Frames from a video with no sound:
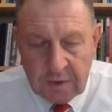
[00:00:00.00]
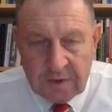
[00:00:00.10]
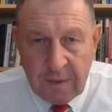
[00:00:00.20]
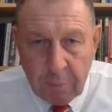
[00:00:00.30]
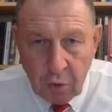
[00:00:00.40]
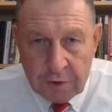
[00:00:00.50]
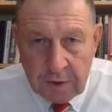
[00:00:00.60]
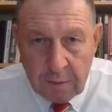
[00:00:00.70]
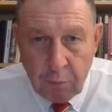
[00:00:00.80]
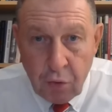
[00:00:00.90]

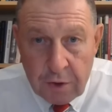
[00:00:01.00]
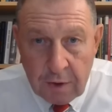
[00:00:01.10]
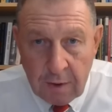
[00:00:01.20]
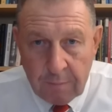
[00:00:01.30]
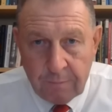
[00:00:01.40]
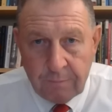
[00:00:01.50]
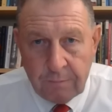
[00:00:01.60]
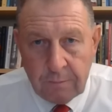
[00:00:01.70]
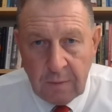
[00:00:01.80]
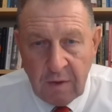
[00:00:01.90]
запросах Путина
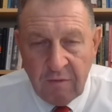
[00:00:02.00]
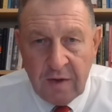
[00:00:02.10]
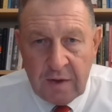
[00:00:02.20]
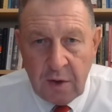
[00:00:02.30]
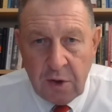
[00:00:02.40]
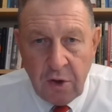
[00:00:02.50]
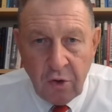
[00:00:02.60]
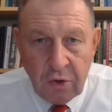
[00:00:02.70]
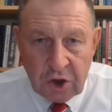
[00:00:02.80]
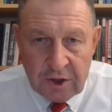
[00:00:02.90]
в адрес
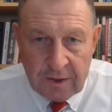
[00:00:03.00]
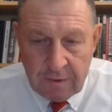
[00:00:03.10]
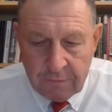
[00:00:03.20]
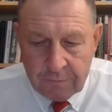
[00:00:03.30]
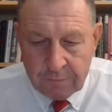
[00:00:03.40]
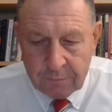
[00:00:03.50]
Соединенных Штатов